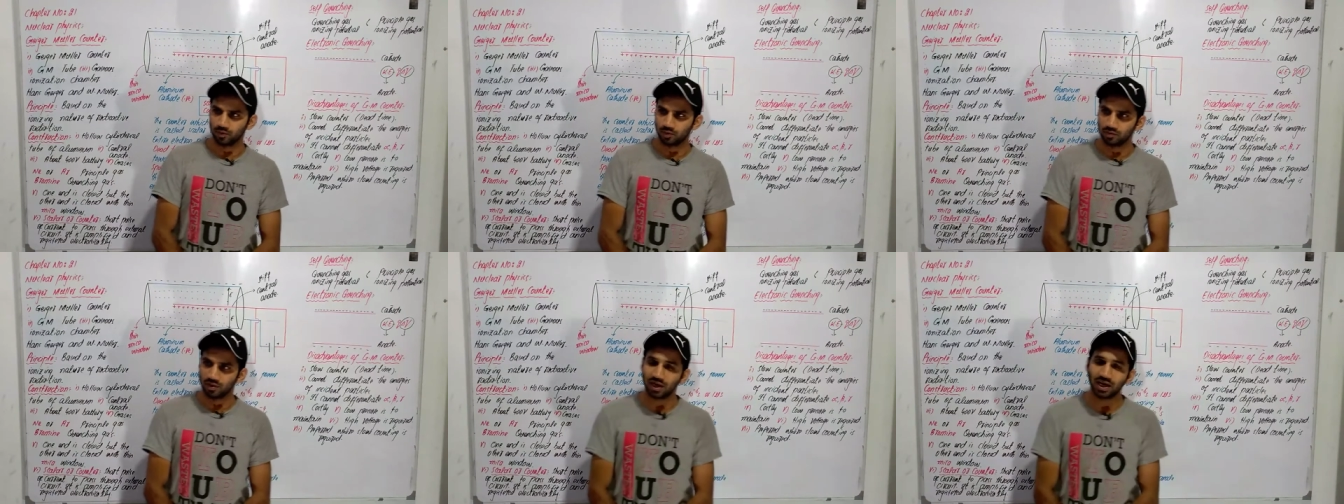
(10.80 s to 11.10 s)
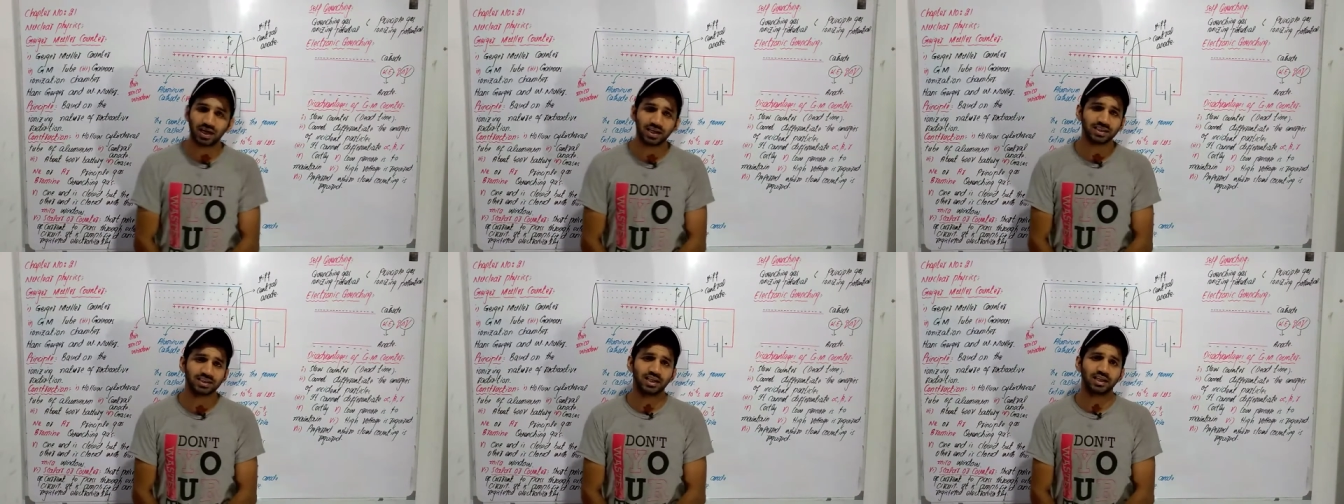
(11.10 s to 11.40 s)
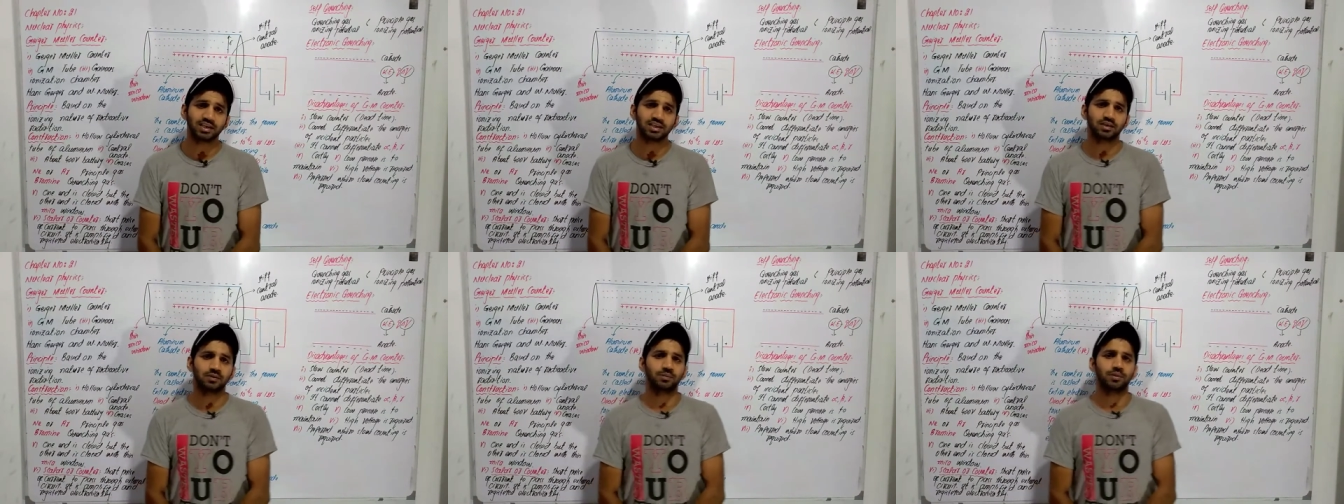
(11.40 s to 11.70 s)
मौजूद हैं लास्ट
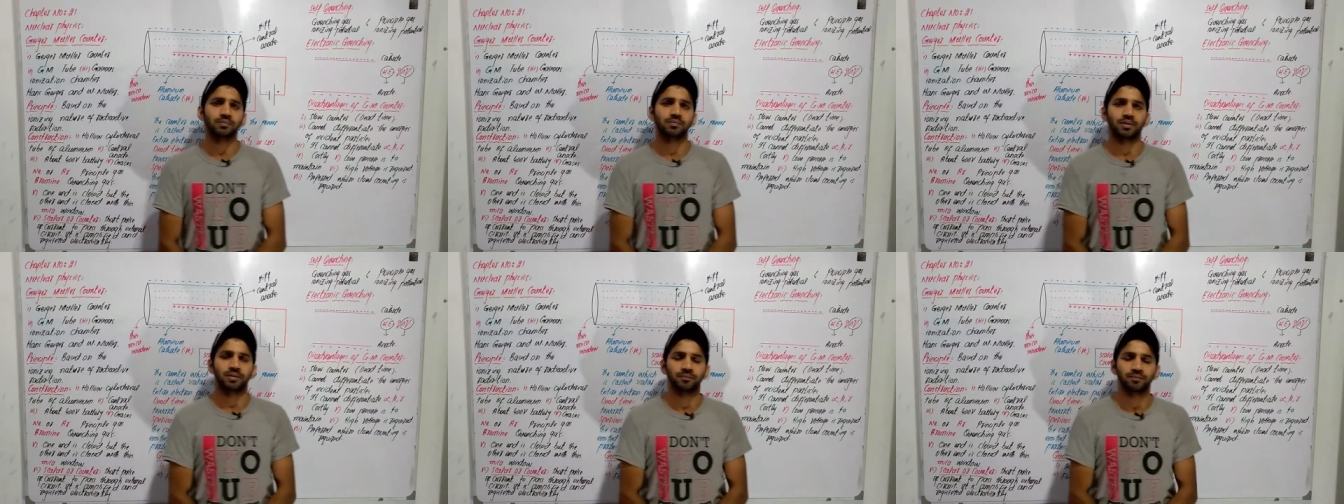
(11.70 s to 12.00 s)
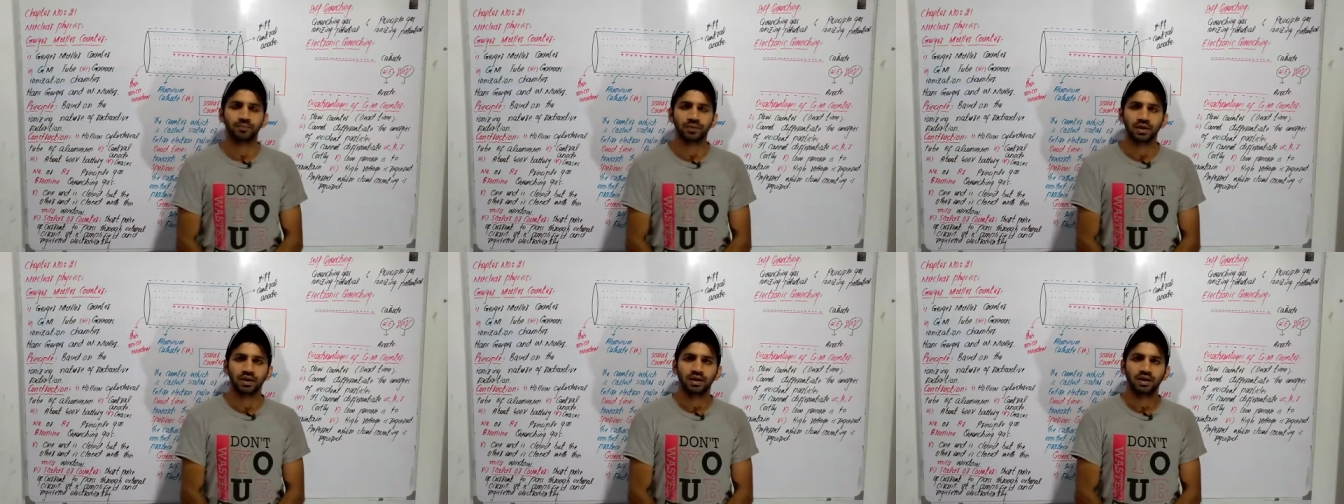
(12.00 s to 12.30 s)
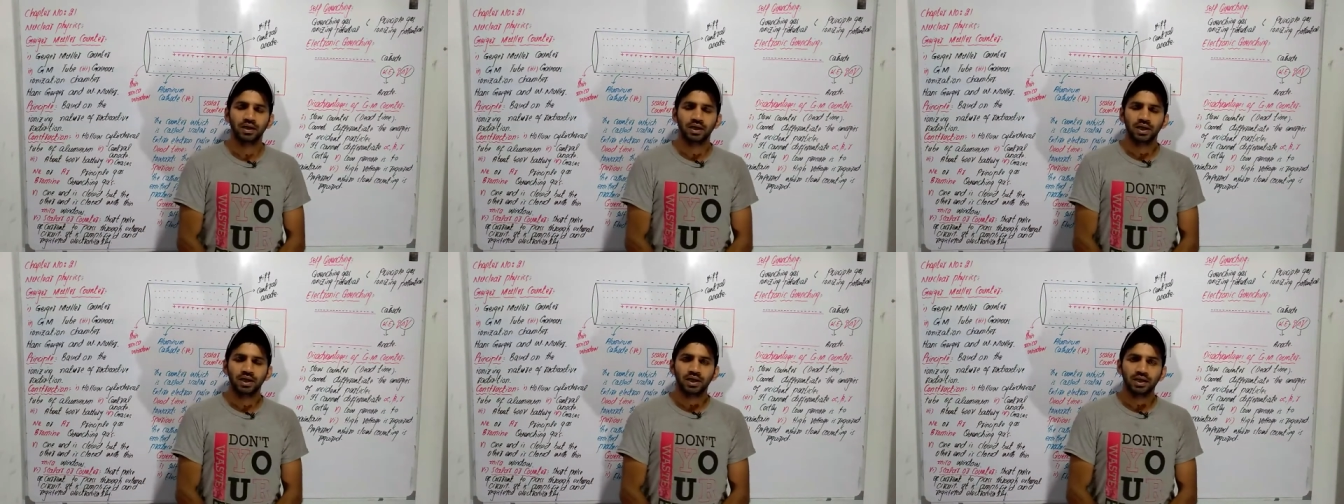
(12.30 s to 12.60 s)
लेक्चर में
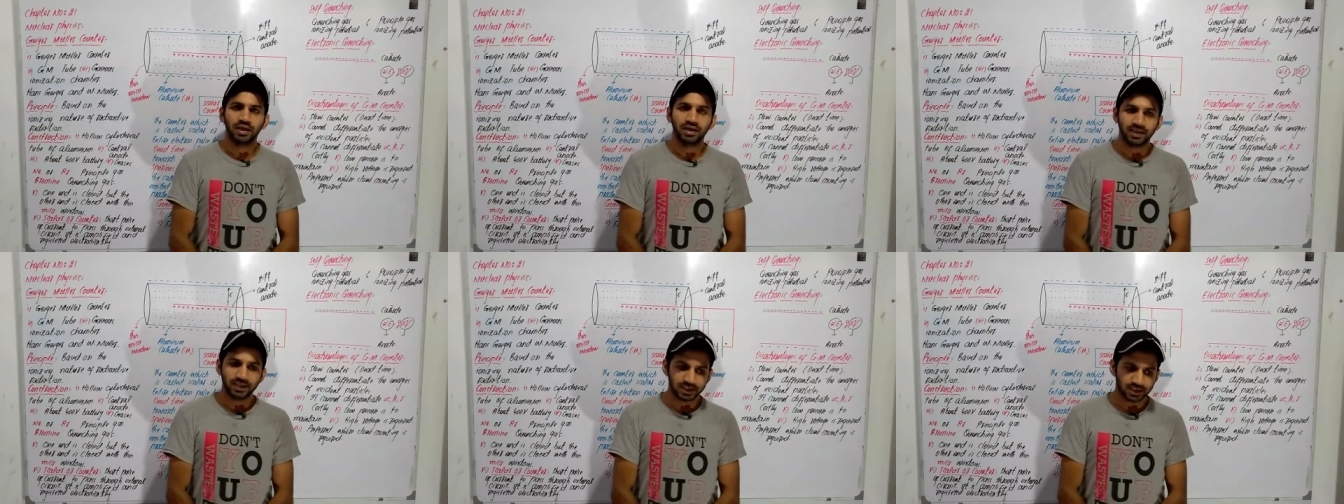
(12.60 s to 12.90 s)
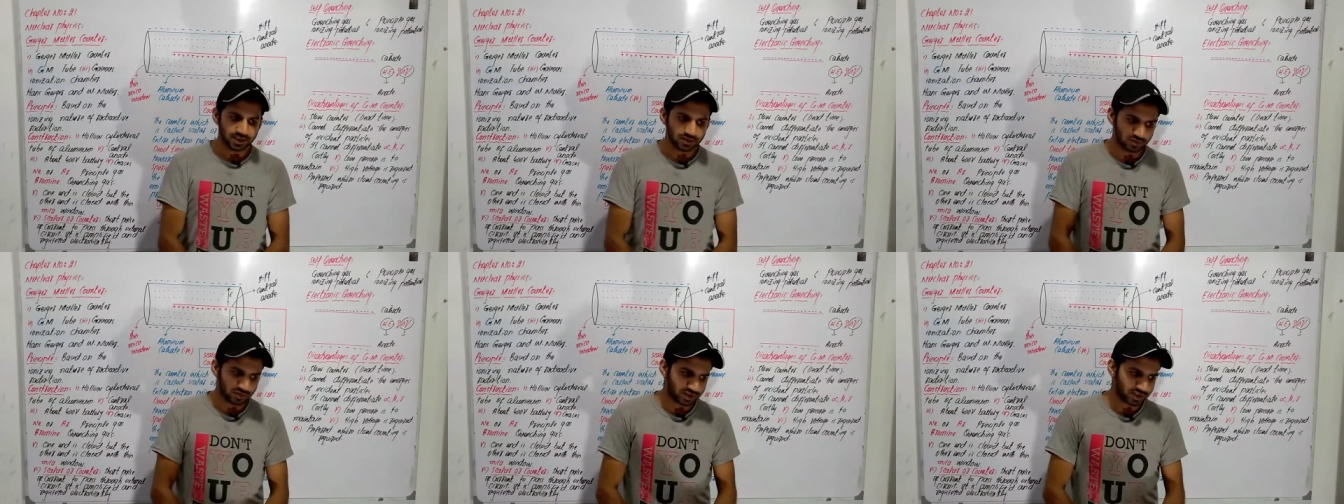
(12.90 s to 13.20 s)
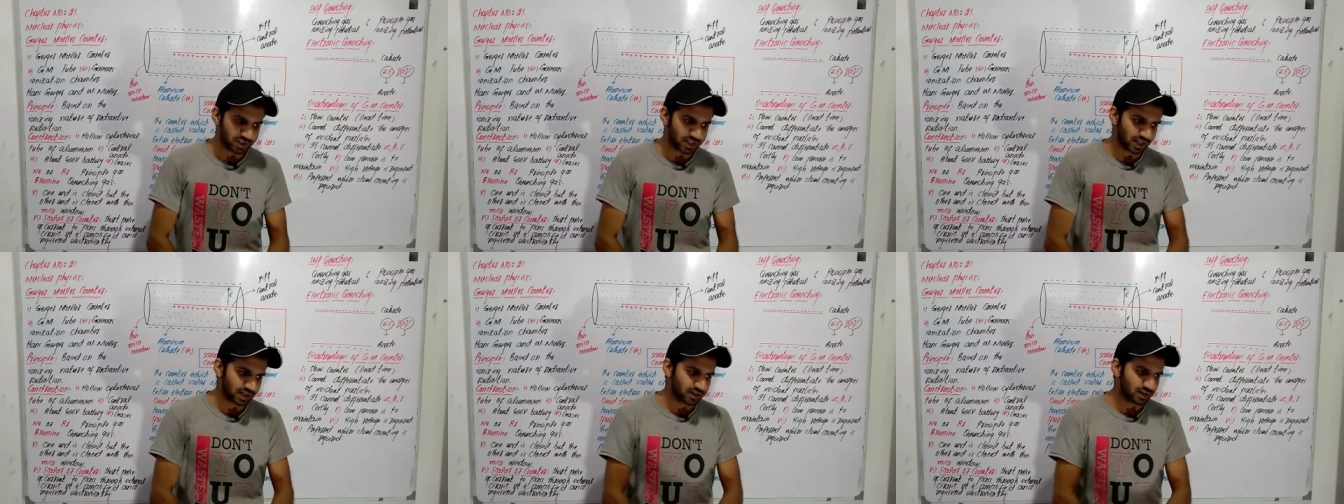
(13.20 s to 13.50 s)
हमने रेडिएशन
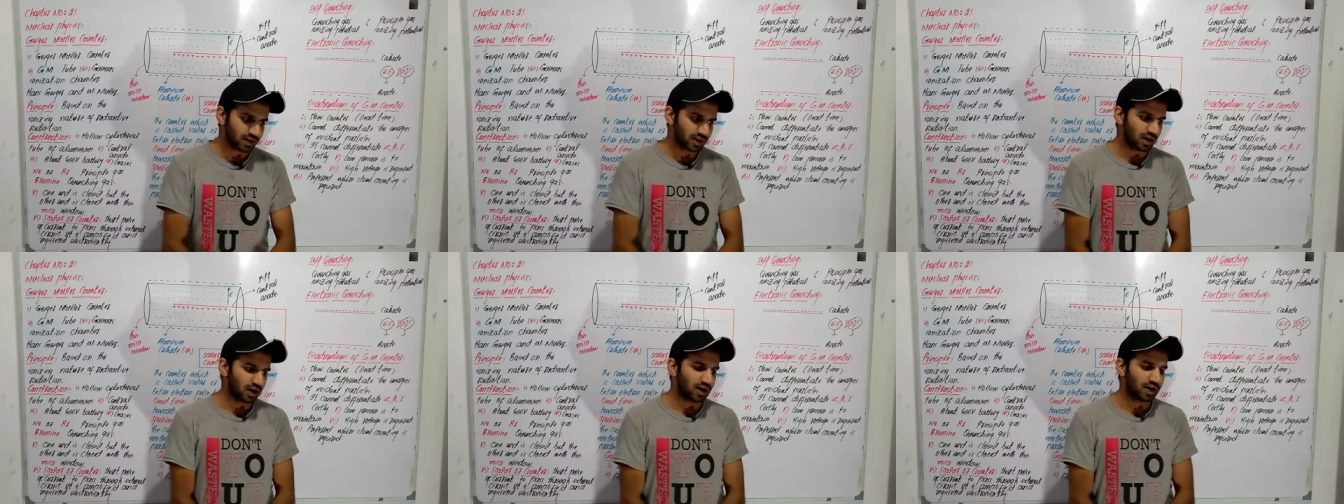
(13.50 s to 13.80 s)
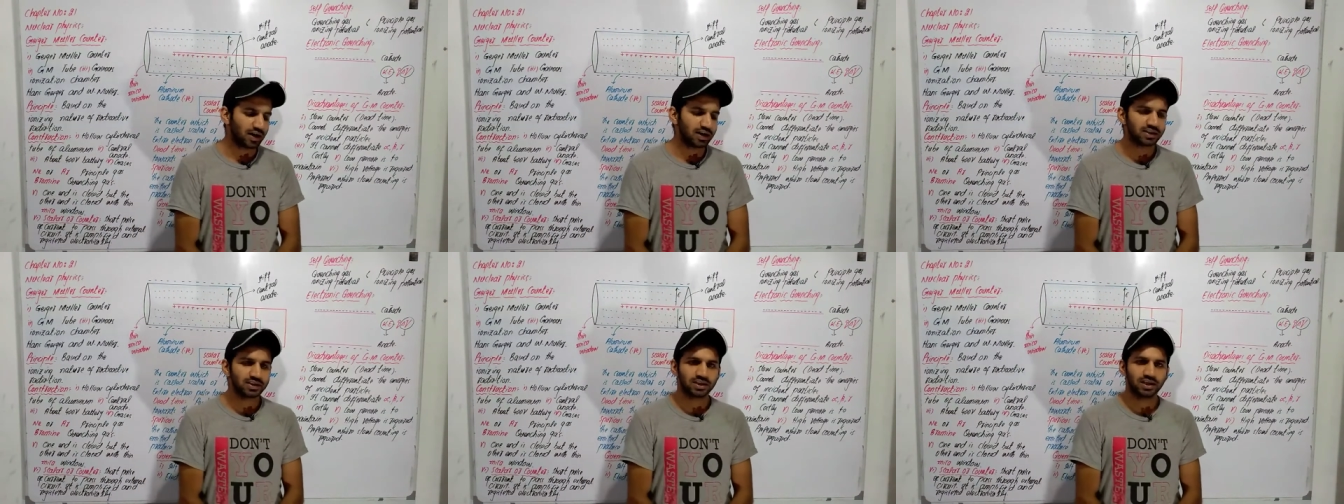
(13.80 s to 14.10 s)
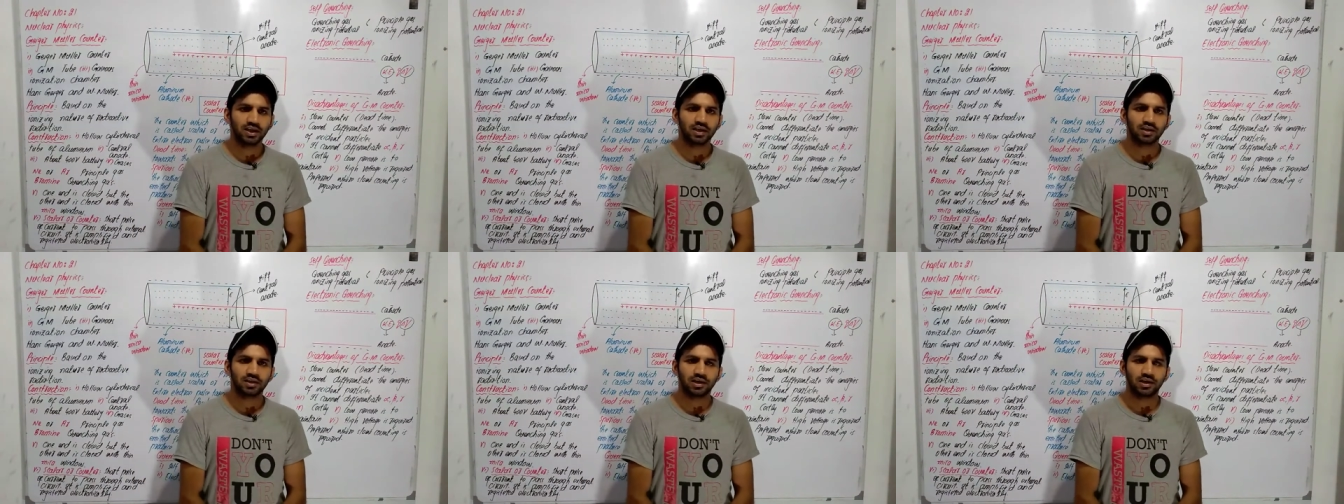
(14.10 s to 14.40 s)
डिटेक्टर का आगाज़
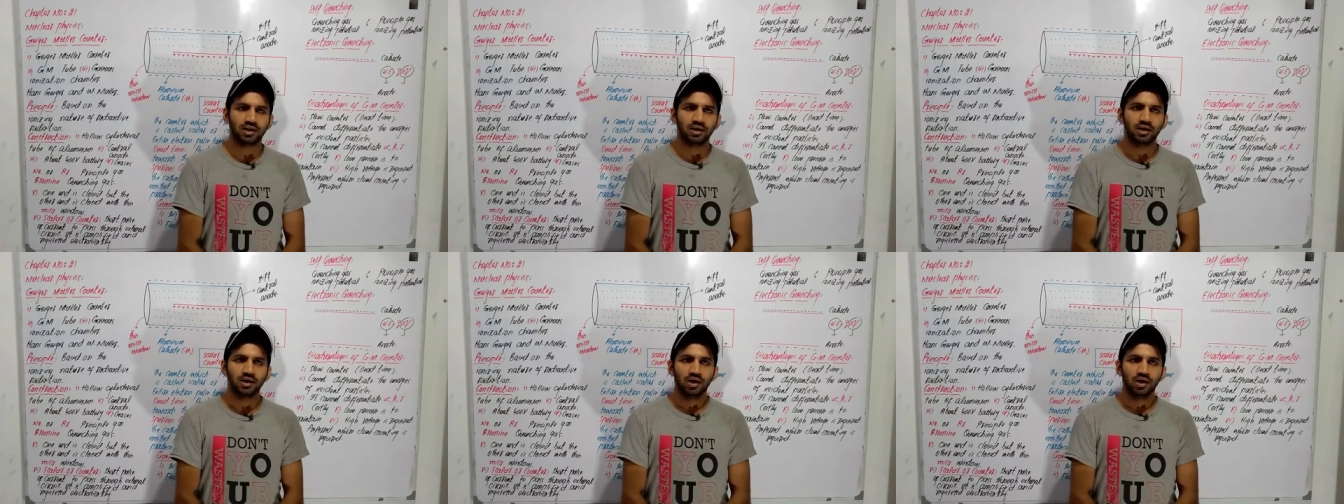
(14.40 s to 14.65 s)
किया था